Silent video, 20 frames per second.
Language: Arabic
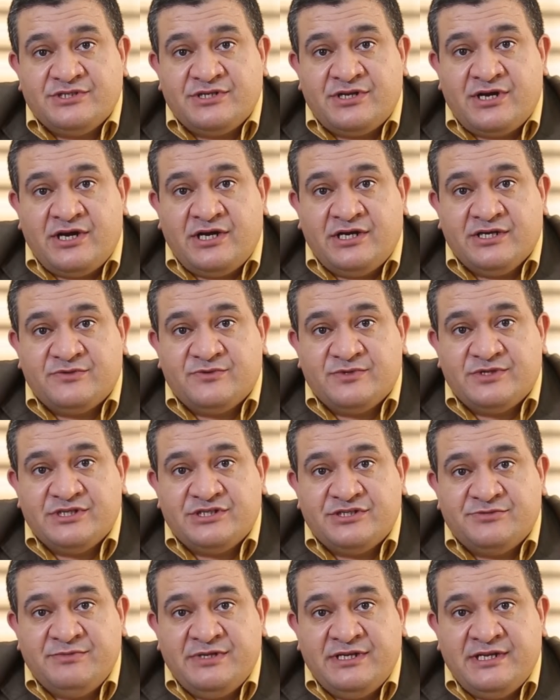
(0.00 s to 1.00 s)
وجراحة
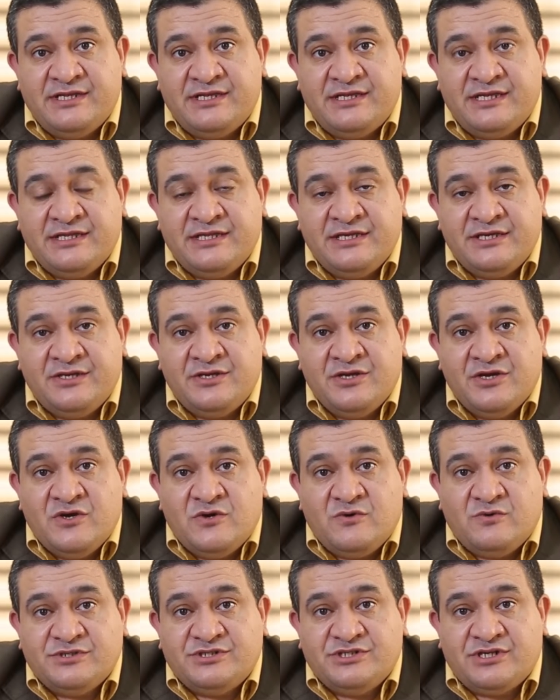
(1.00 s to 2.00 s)
وتجميل الثدي
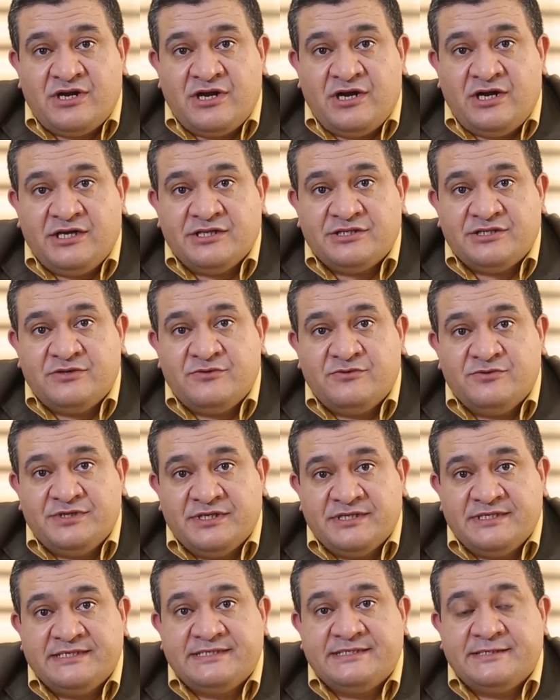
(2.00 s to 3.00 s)
وجراحة
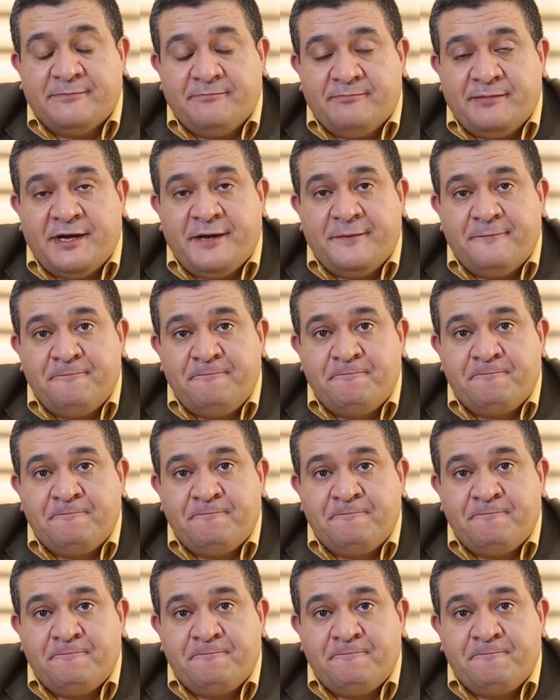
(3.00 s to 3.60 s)
الغدد الصماء